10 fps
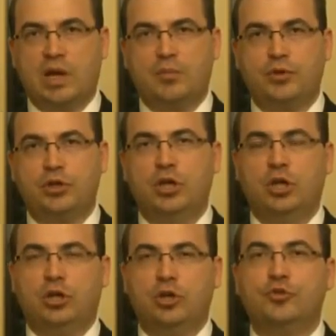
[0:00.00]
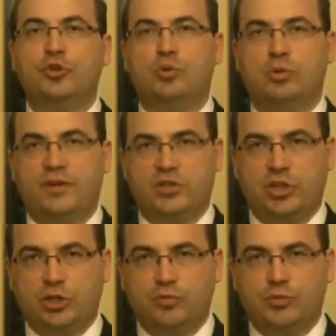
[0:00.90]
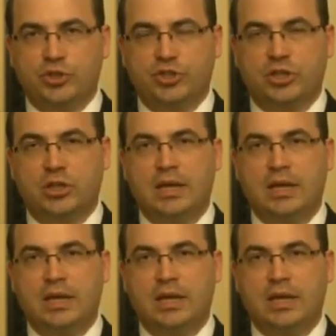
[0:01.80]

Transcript: aby kontynuować jego myśl,